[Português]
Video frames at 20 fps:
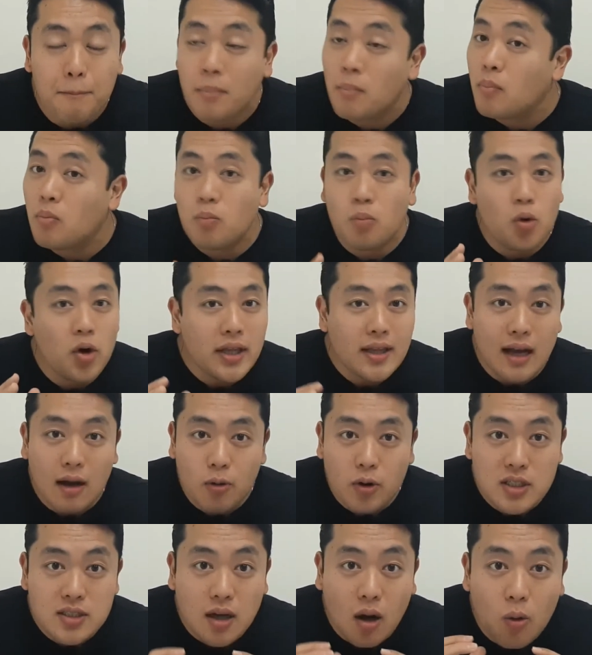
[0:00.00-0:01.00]
muita
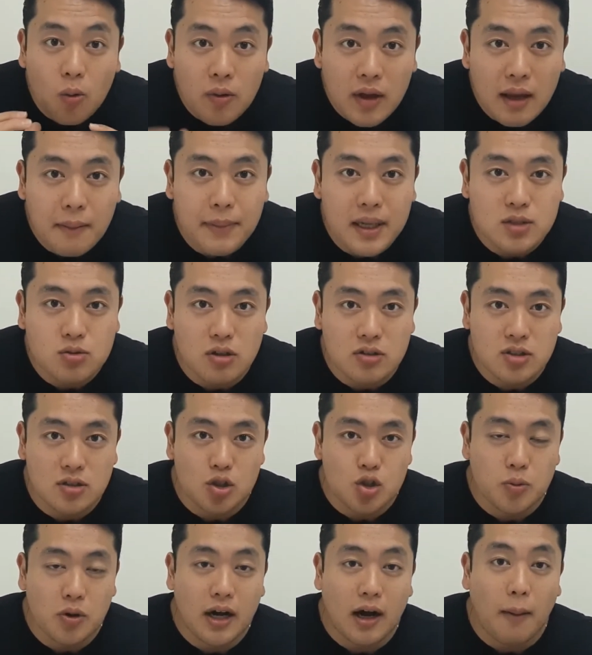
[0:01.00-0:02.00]
coisa ruim para a sua
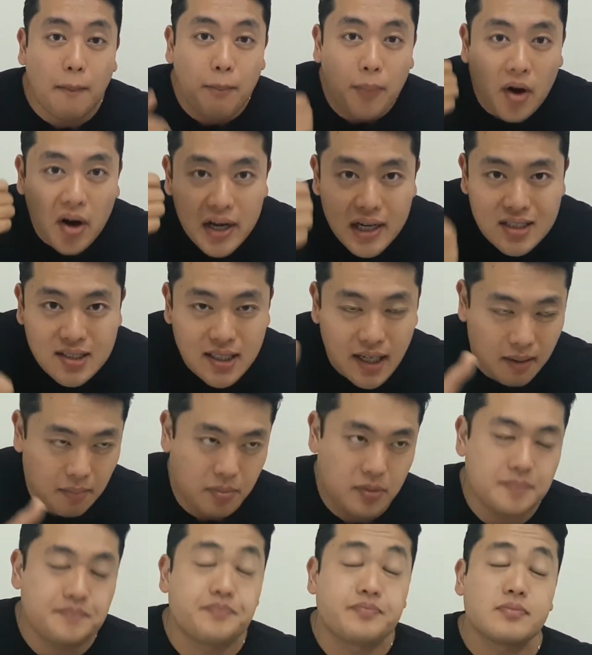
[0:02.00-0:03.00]
saúde bucal. Por
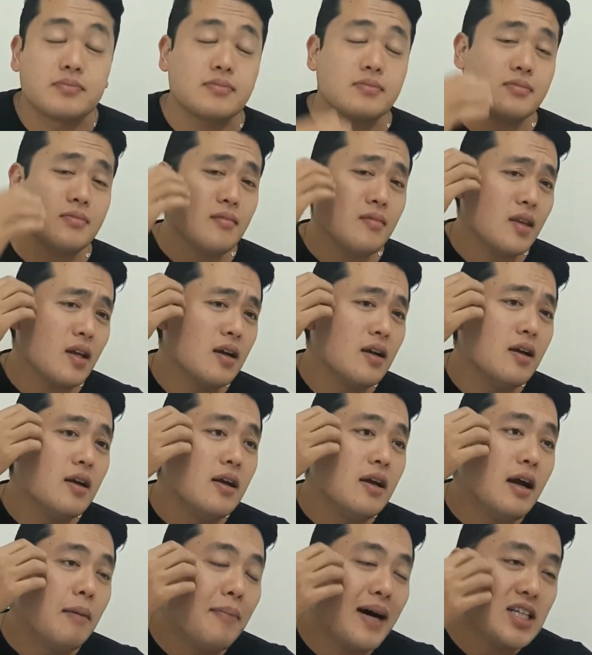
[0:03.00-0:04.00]
exemplo,
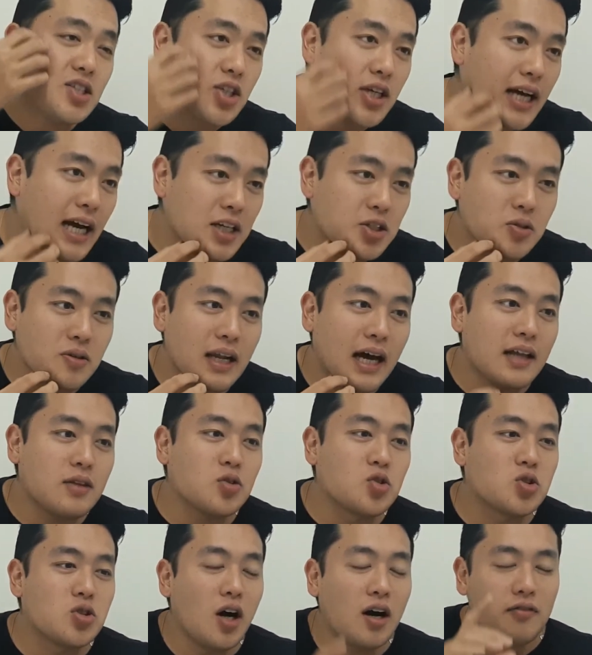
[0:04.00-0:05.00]
mastigar de um lado
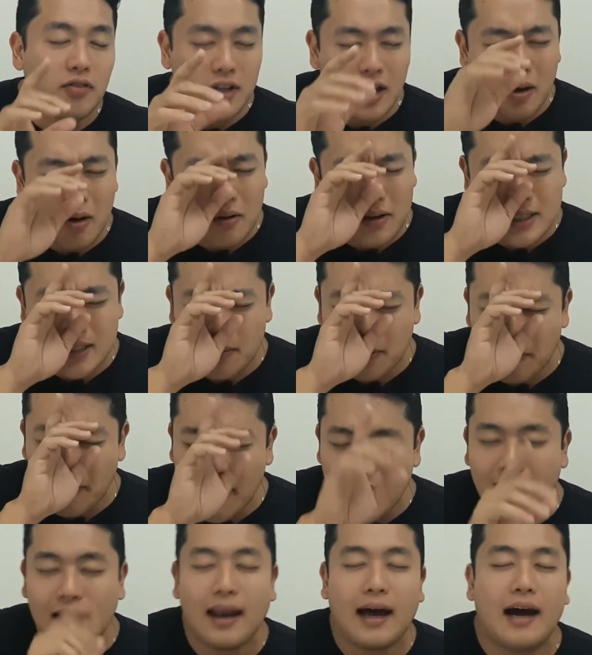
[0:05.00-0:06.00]
só, vou dar um exemplo
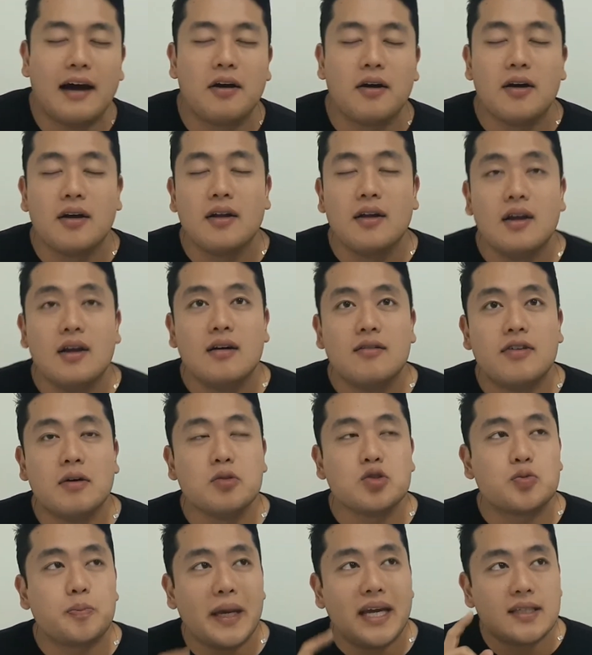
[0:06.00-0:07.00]
bem claro.
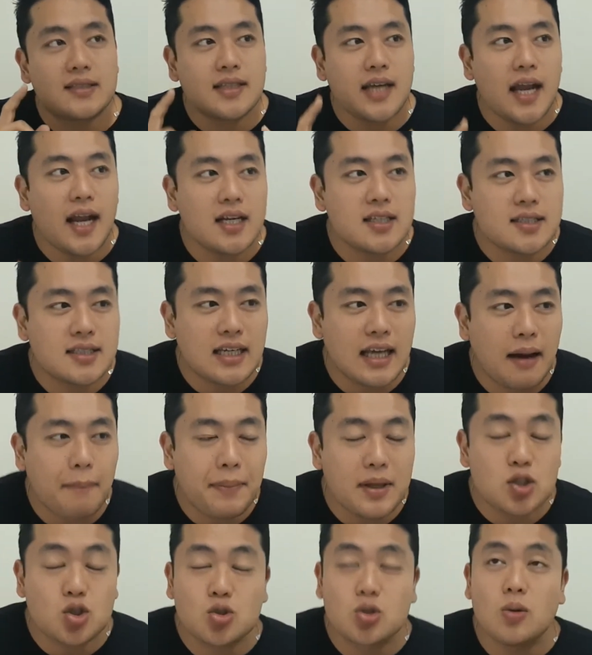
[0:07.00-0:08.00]
Vamos pensar assim: a
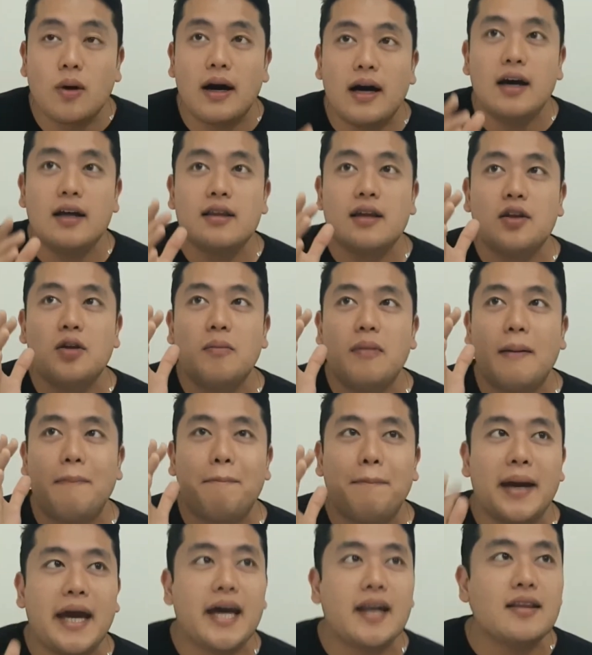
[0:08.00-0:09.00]
pessoa anda numa
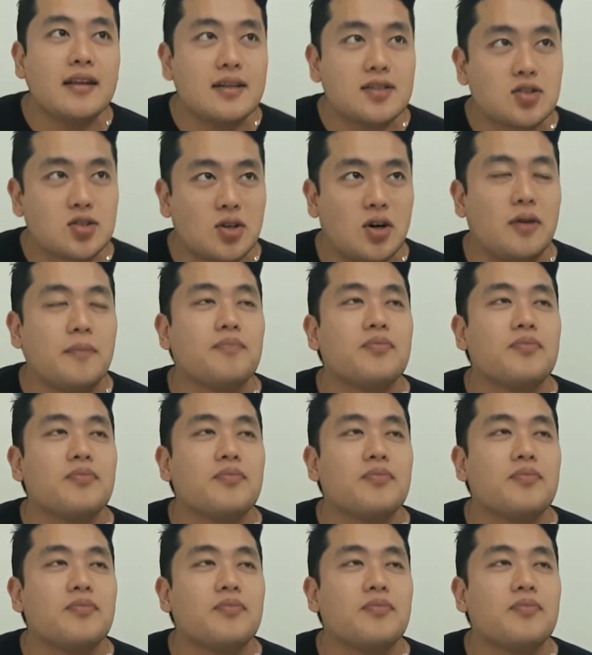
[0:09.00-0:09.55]
perna só